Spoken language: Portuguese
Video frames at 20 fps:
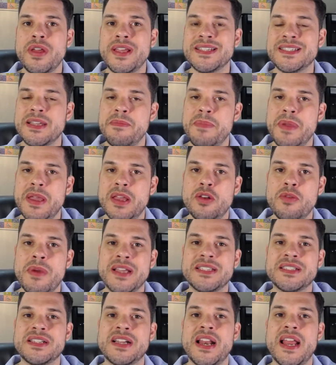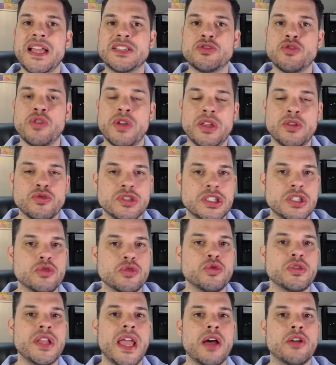recebendo mais crédito,
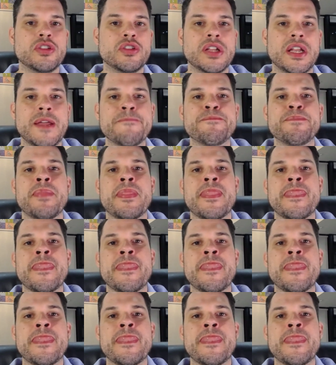reduzindo delta, né?